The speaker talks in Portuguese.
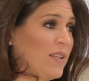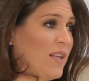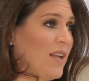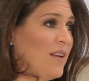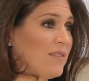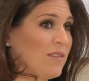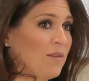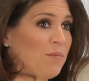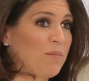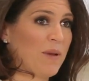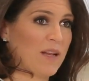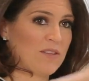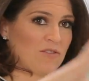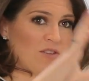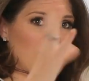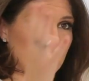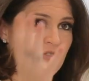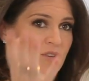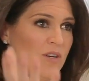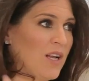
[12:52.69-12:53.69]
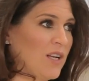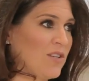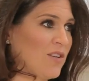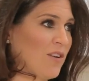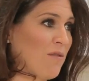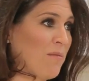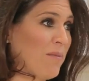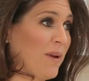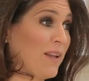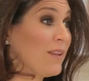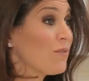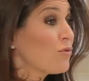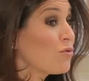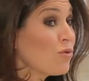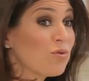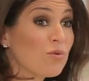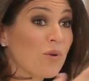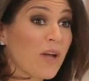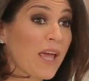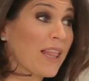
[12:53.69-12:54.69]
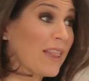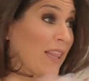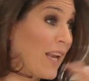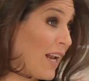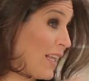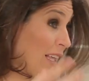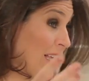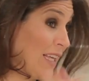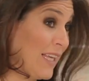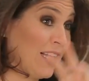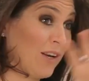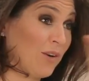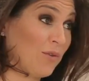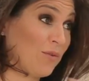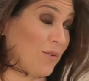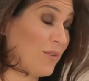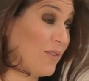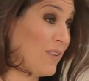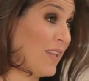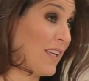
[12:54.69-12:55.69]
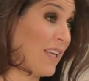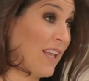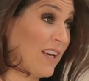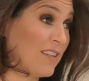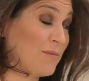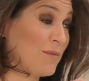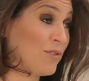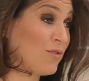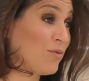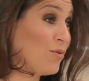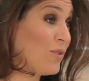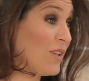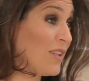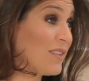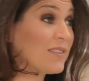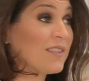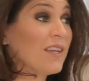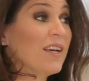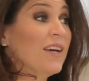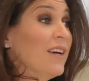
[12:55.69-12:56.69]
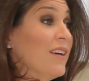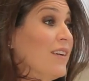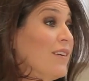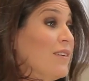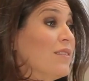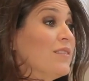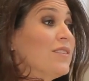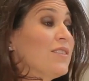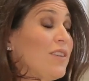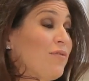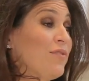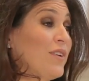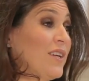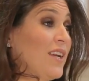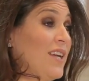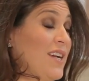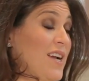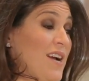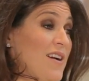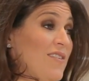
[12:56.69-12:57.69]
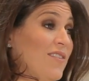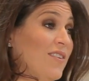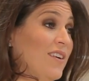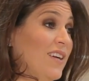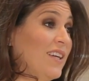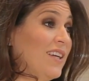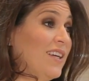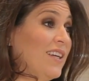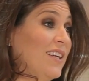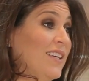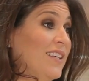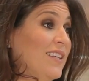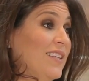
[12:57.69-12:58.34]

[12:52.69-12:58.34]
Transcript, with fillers: deles eu pré-selecionei, já comprei. Então, tudo entre aquilo, daquelas misturas, já fica legal. Já fica